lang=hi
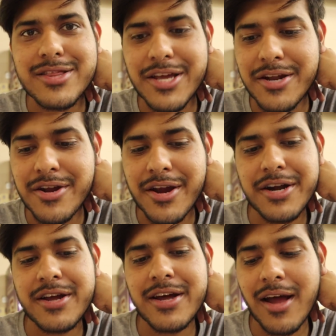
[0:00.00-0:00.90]
के तीन
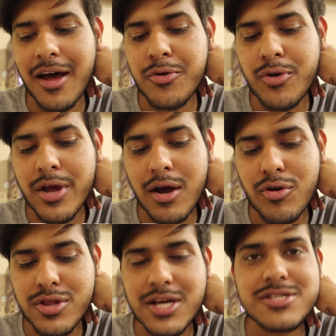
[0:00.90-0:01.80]
रिंगेट का नान हो गया
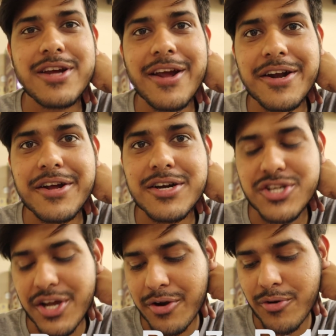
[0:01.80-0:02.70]
और दस रिंगेट का
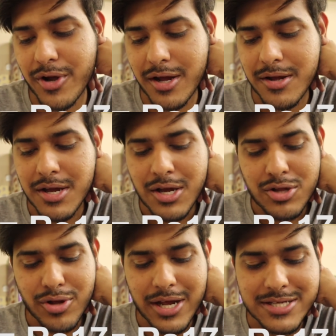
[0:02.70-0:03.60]
चिकन हो गया
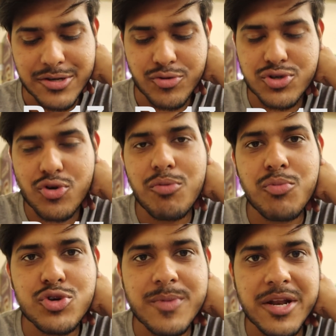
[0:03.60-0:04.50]
तो ऐसे कुछ
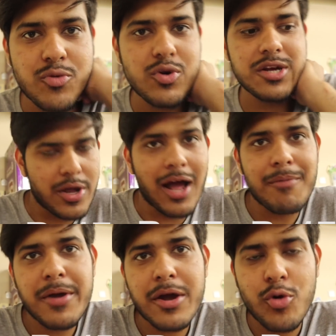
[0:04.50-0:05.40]
कॉम्बोज बने हुए हैं
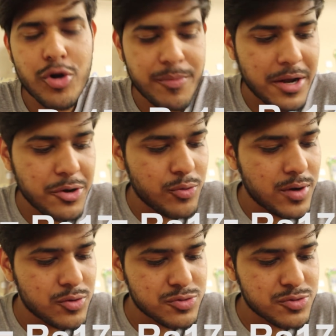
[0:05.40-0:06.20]
यहाँ पे एक और मेन्यू है